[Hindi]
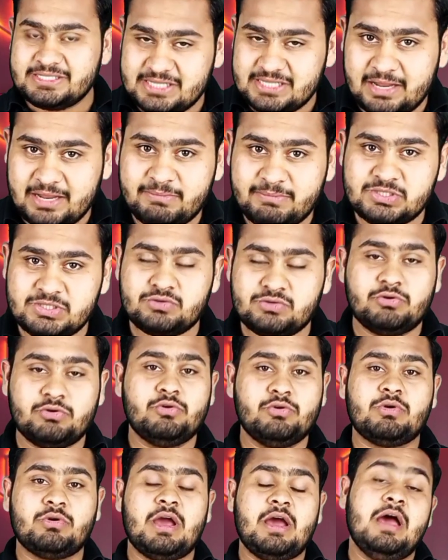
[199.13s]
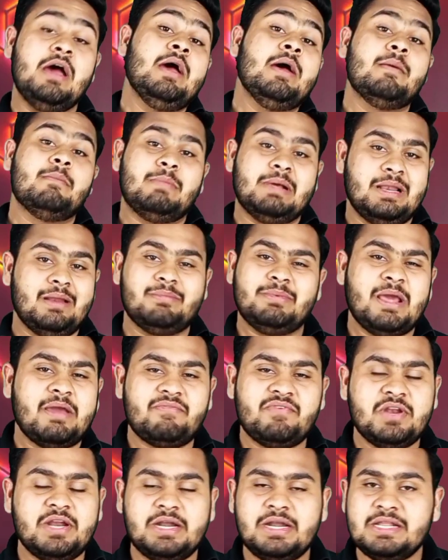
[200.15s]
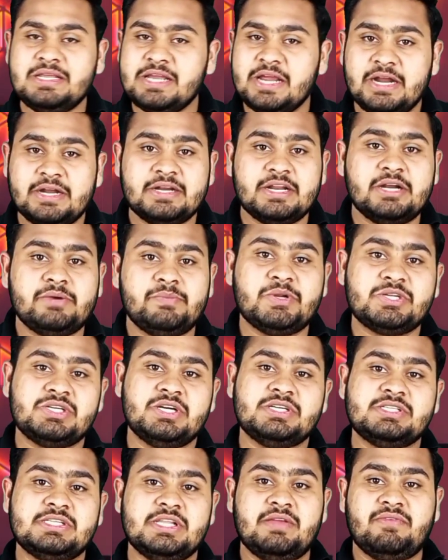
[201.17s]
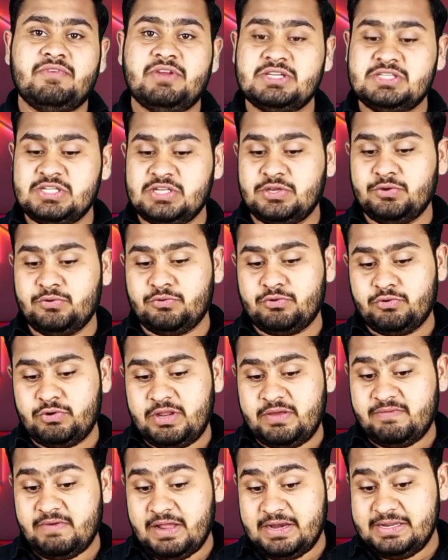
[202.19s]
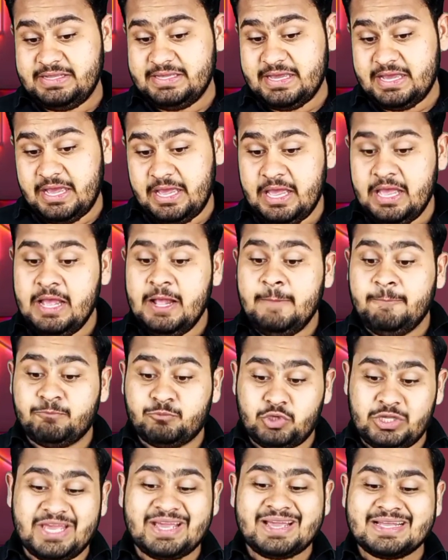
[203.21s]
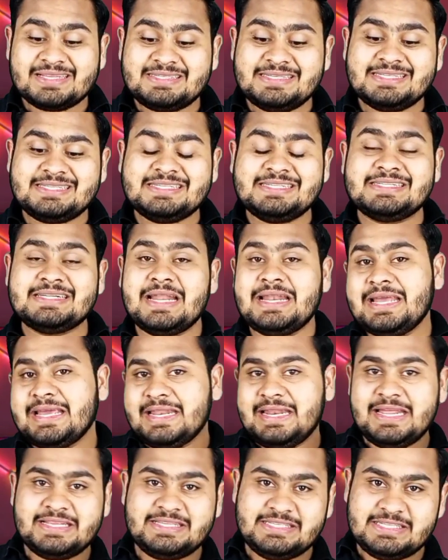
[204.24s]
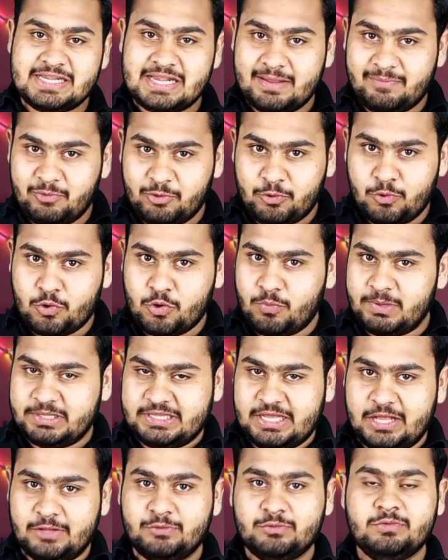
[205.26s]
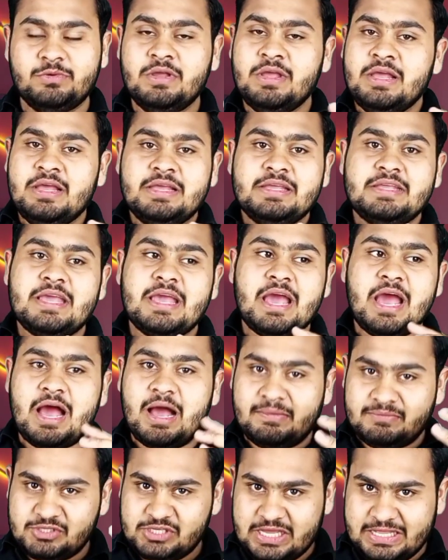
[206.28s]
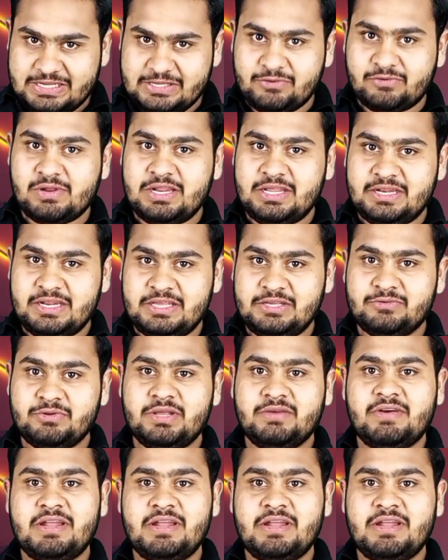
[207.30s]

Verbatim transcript: पाकिस्तान में स्टोर्ड होगा मतलब डेफिनेटली हंड्रेड परसेंट सेफ एंड सिक्योर होने वाली है तो ये एक अच्छी चीज़ है लेकिन एक चीज़ आप लोगों को बता दूँ ये आम शहरीों के लिए नहीं